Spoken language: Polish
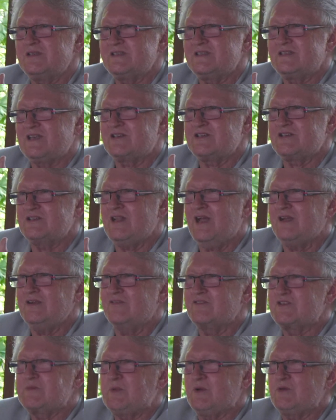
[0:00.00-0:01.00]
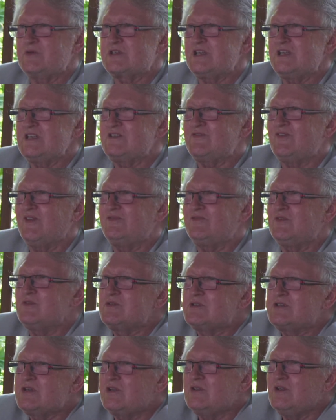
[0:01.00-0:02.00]
zaczynają w społeczeństwie
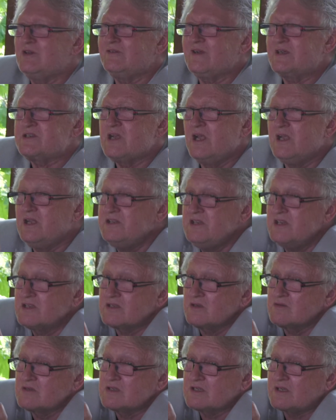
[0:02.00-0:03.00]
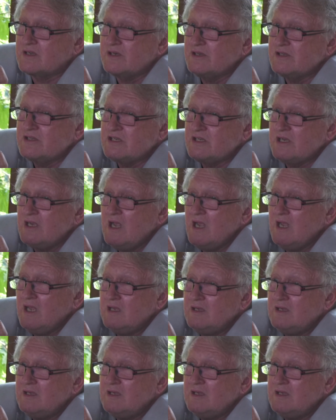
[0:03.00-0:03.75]
funkcjonować, nie są skryci,